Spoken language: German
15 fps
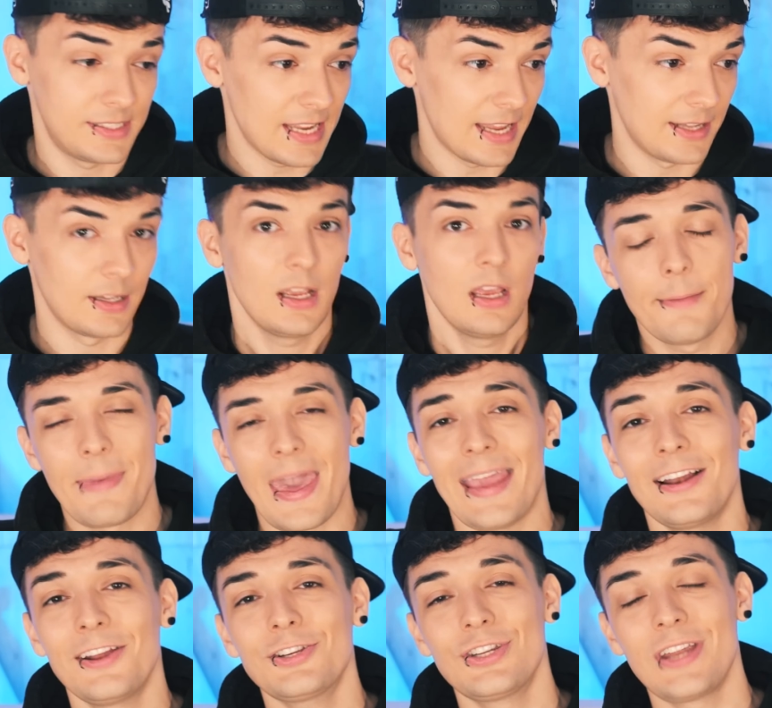Denn im
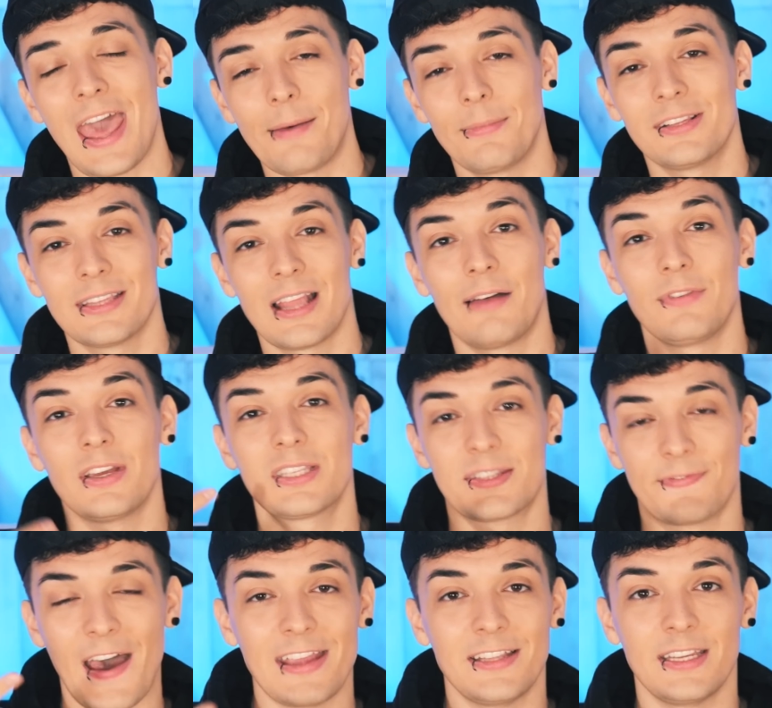englischen Hamilton haben wir
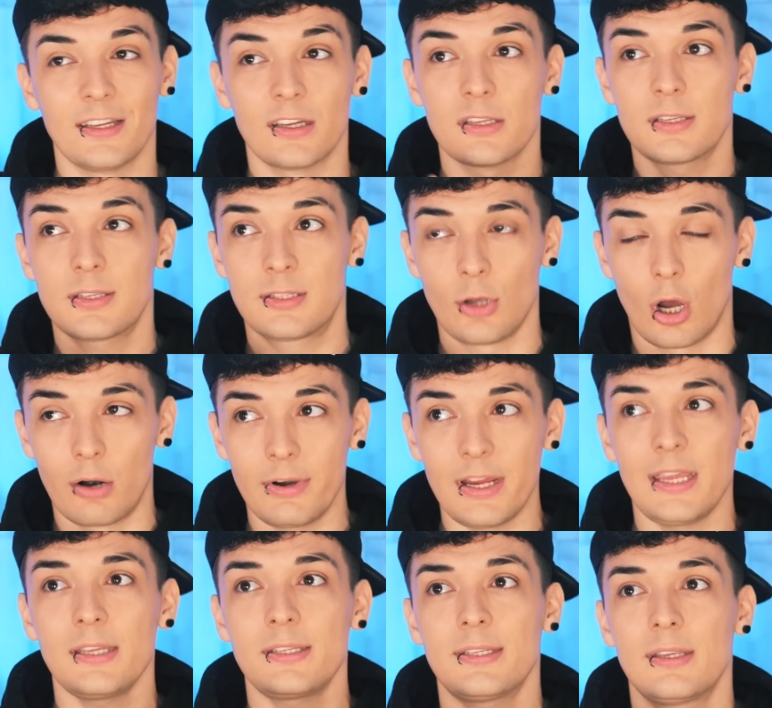zwei Dinge.
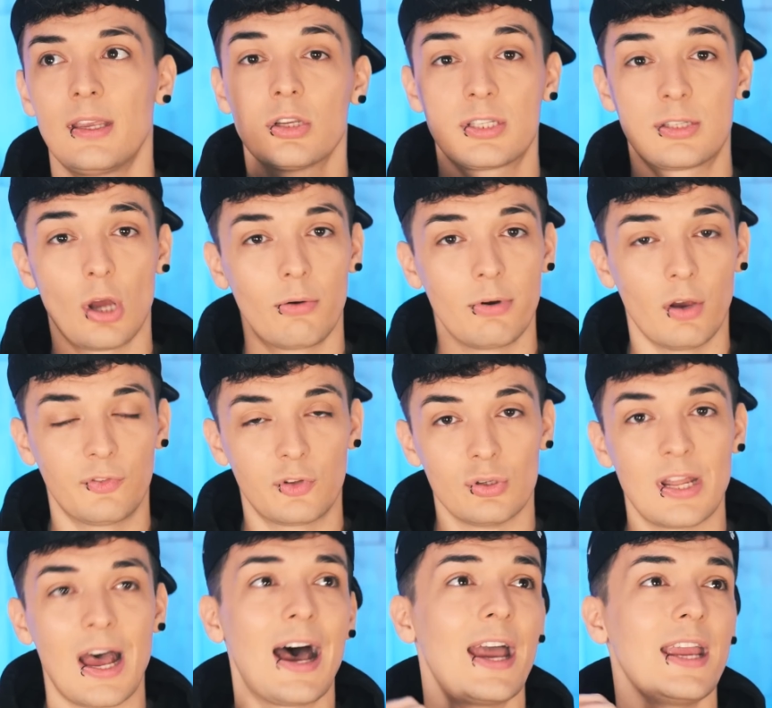Stories, Story of
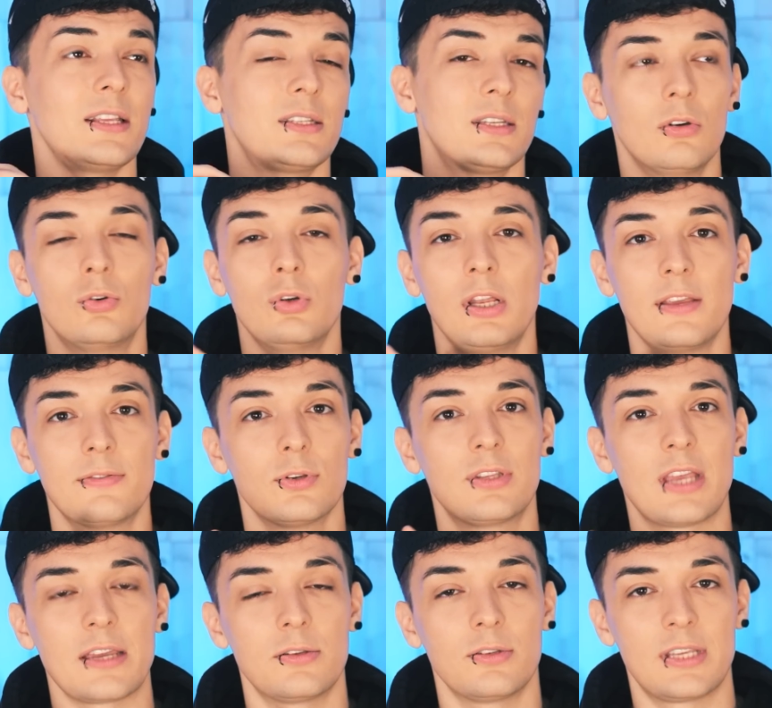Tonight, Who lives, who
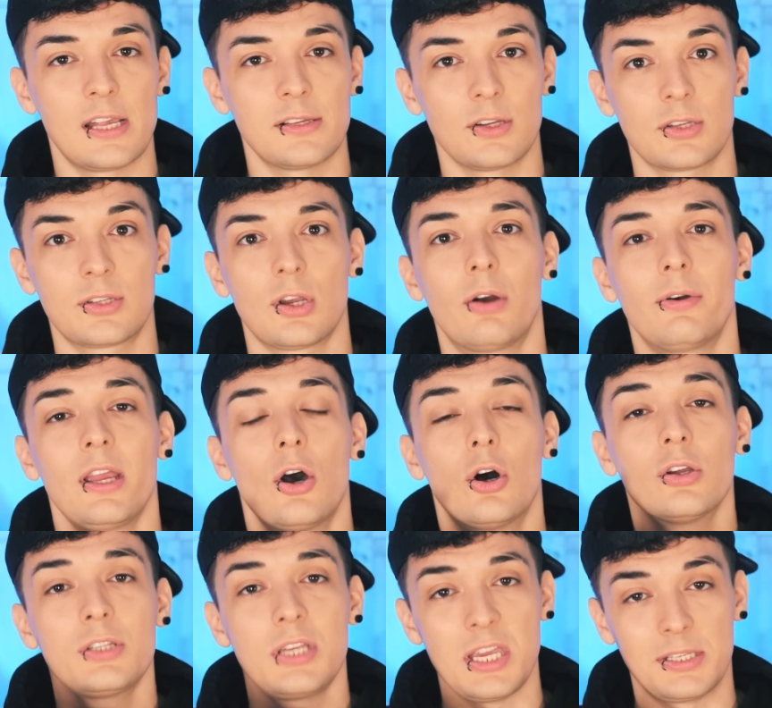dies, who tells your story
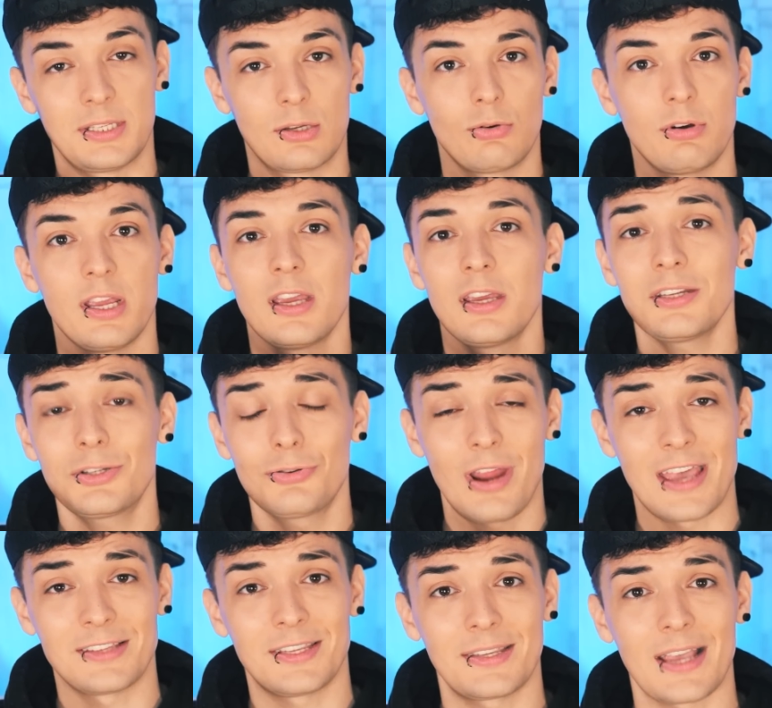und History. History
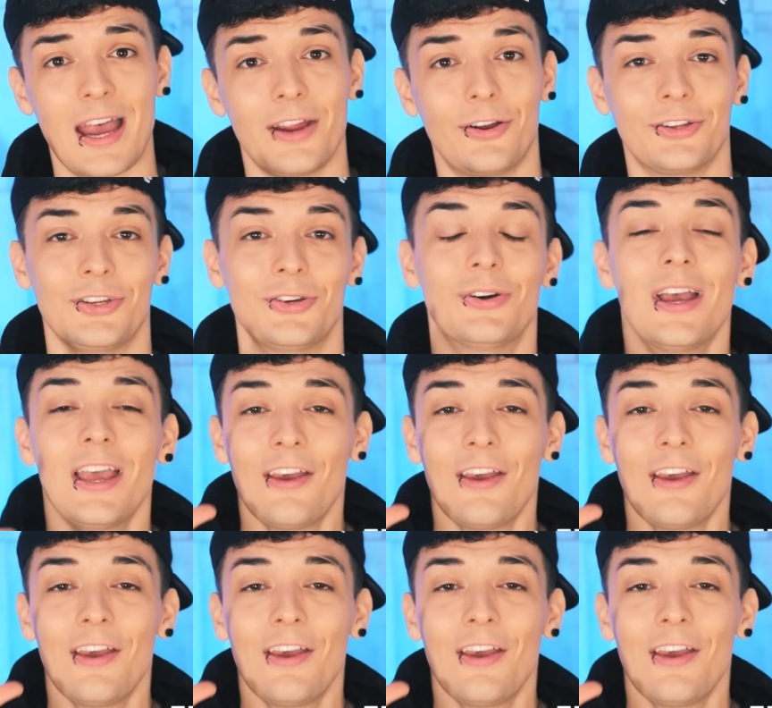has its eye on you.